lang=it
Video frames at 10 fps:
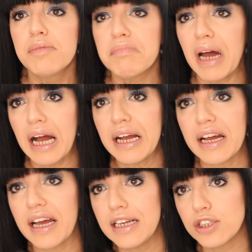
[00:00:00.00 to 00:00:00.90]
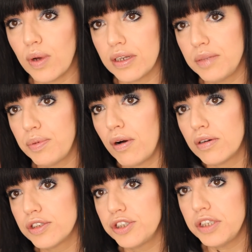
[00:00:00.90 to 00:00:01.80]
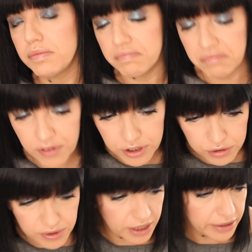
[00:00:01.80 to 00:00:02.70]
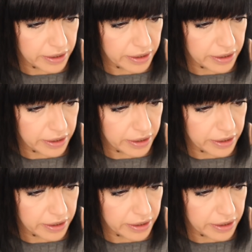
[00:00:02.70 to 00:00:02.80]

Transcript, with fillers: ma anche casual tipo oggi vi faccio vedere